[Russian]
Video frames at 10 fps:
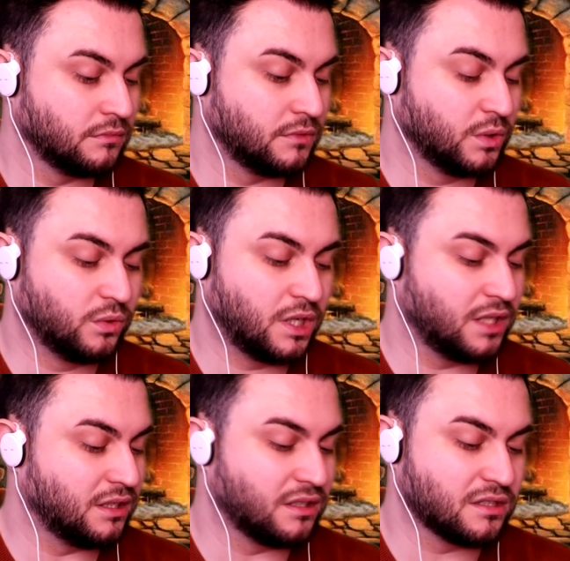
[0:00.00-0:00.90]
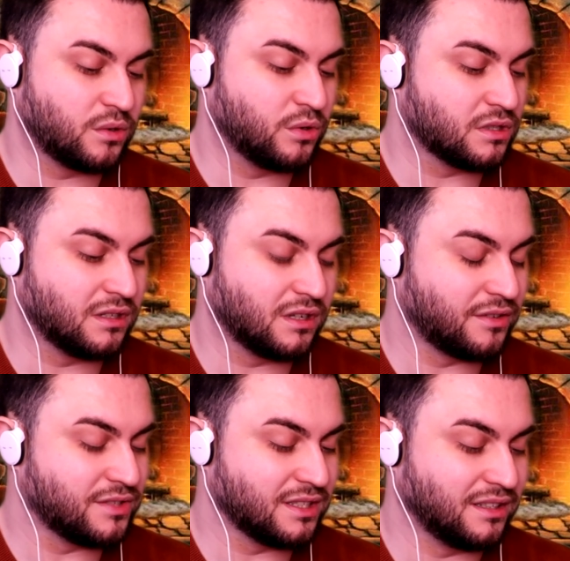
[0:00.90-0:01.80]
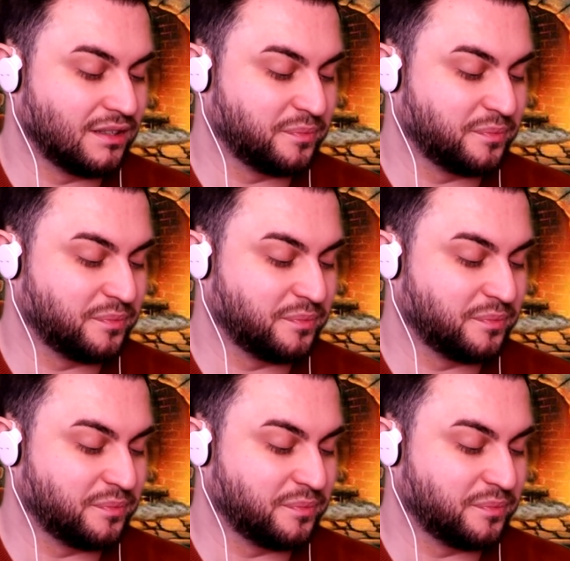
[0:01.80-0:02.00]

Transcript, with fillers: Ну, Анне роскошно, как всегда.